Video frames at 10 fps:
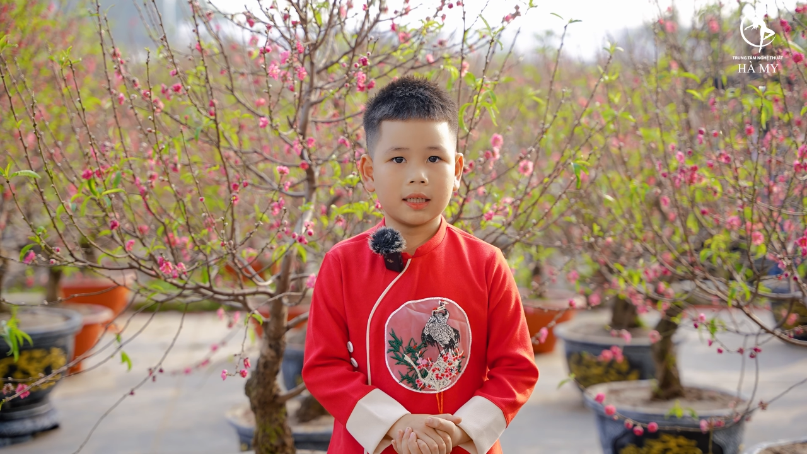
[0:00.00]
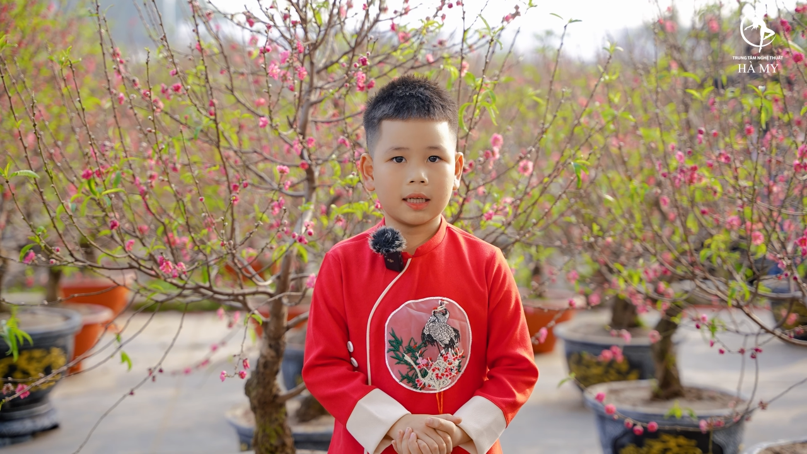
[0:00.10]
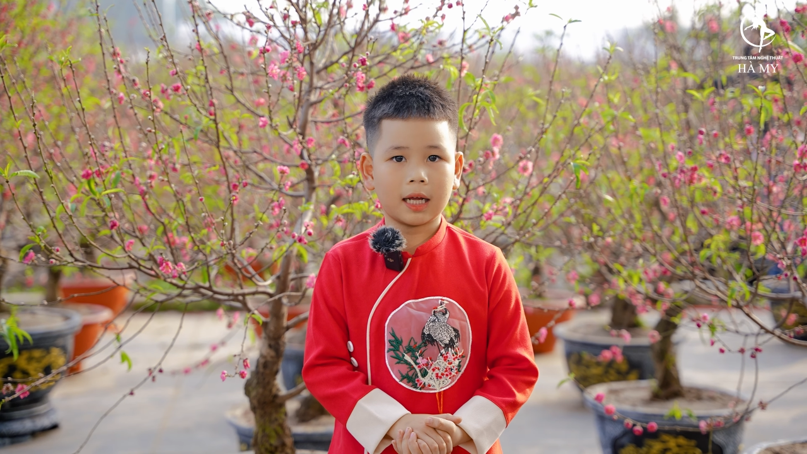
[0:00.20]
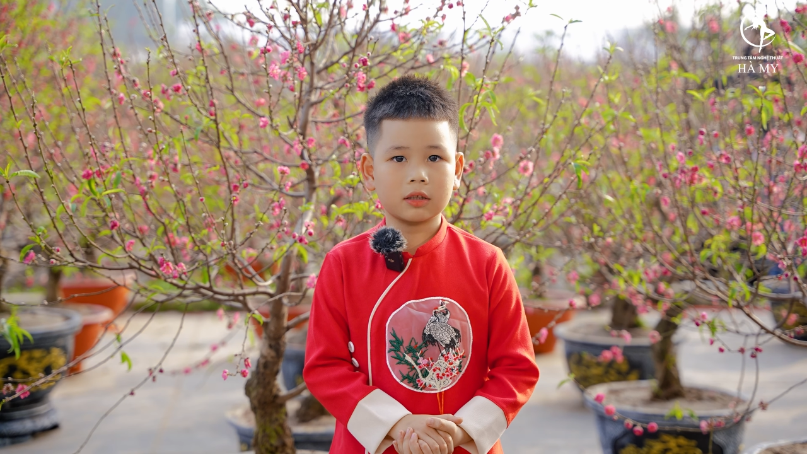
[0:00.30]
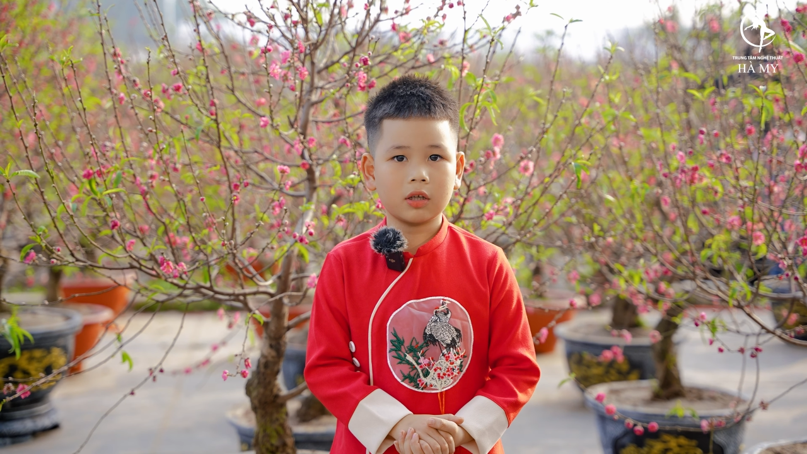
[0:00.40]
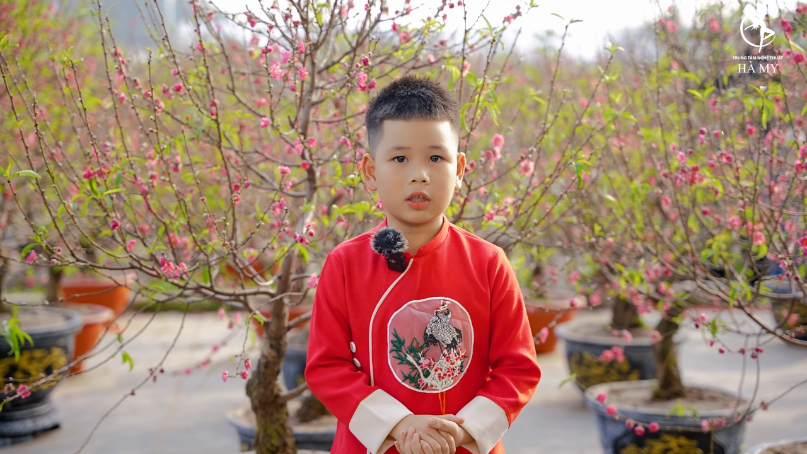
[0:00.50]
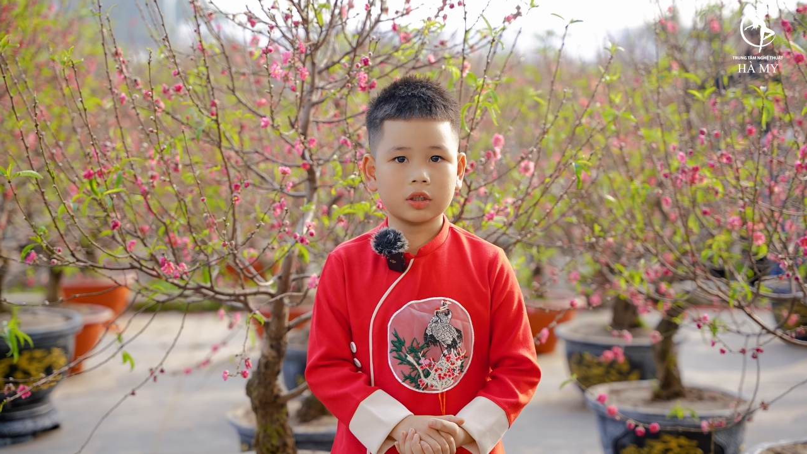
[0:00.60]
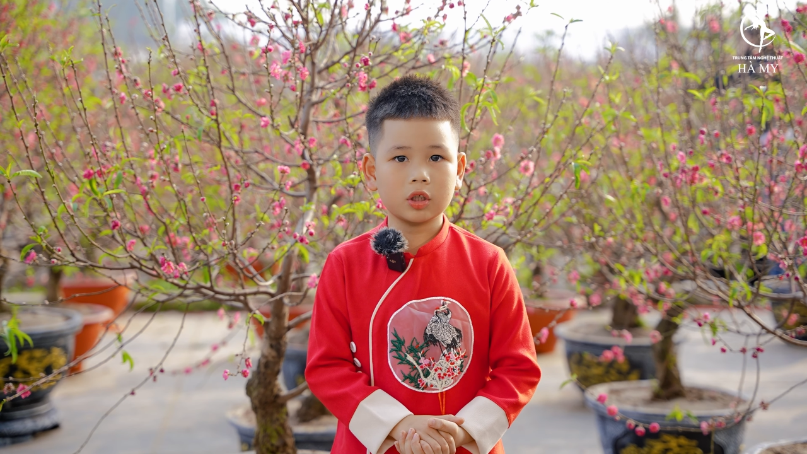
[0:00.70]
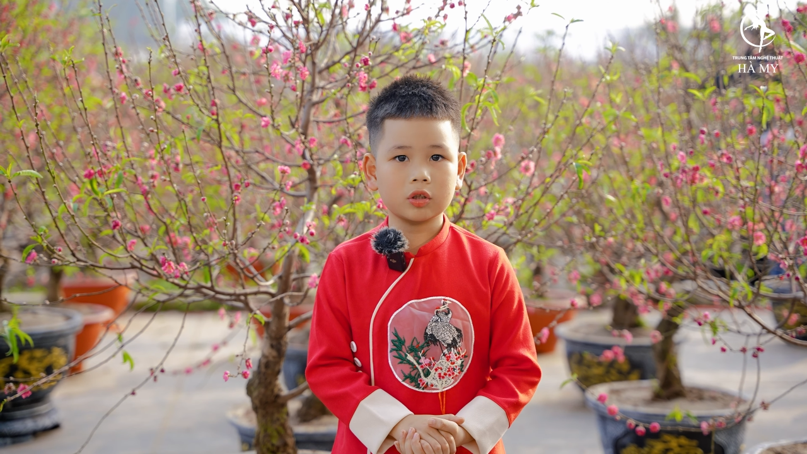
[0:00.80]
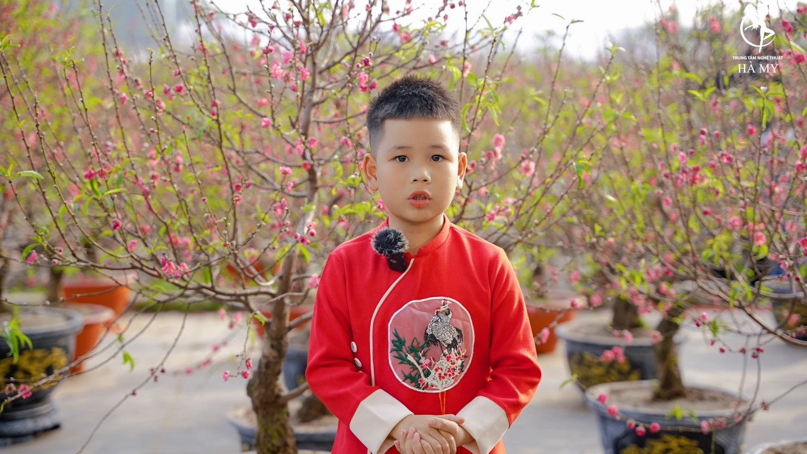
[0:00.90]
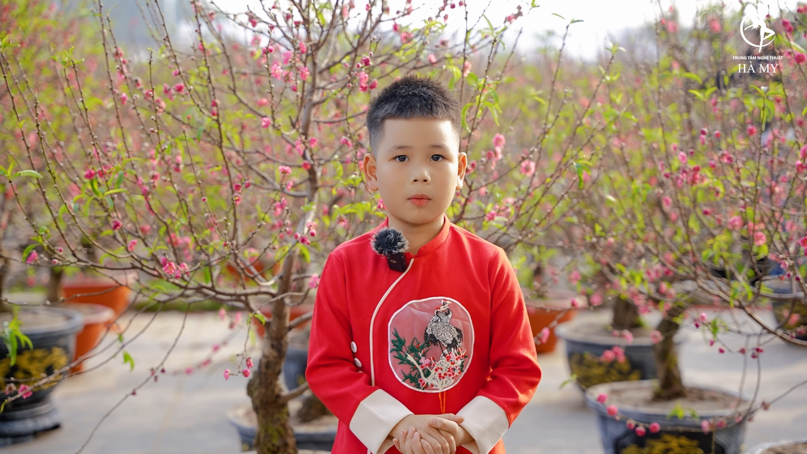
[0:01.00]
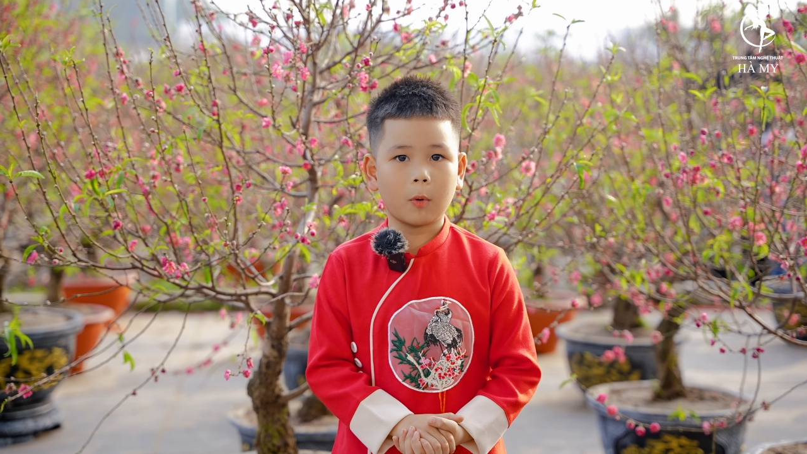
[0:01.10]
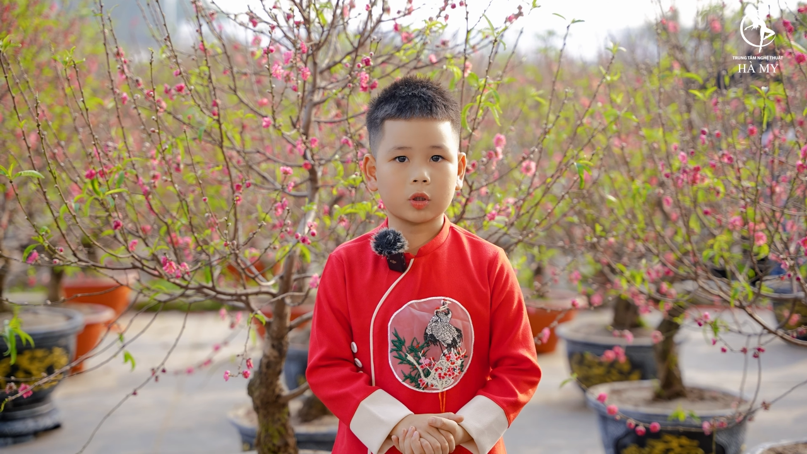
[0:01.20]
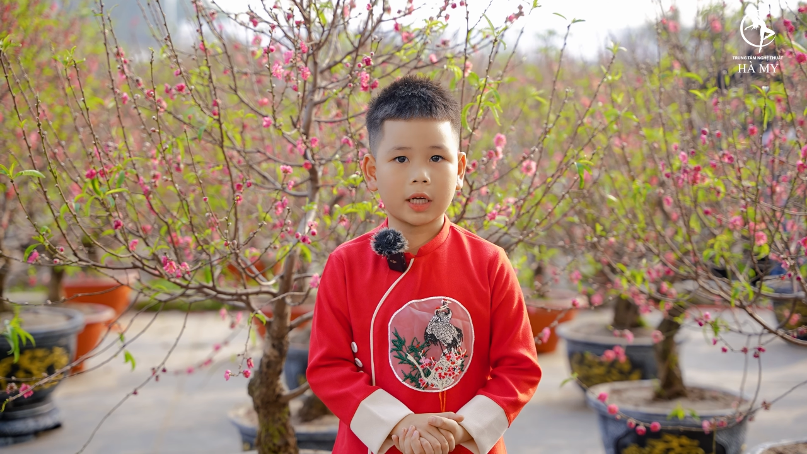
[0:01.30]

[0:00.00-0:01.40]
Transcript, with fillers: là tượng trưng cho một